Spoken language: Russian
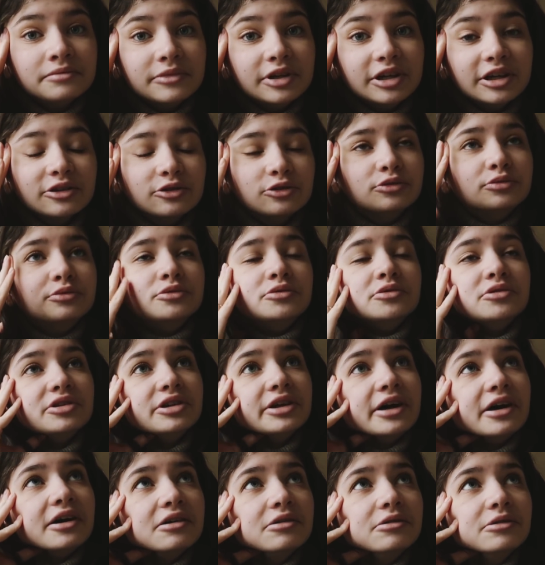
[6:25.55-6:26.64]
Я думаю,
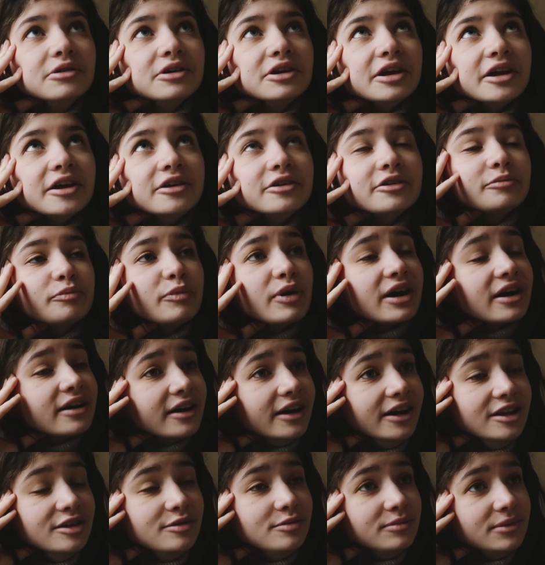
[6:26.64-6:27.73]
так, окей, по
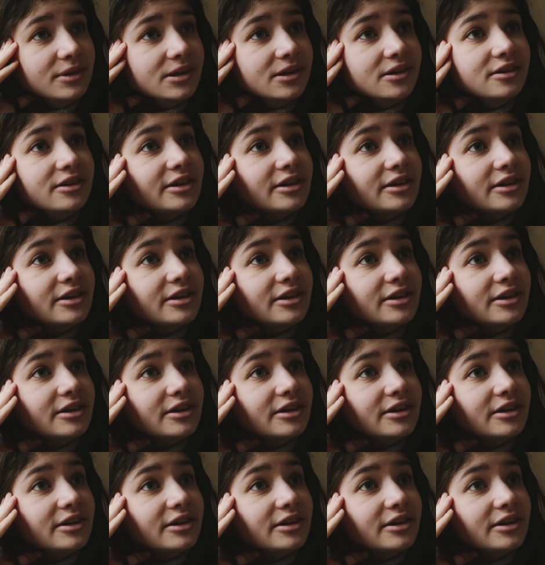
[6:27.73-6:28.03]
крайней мере,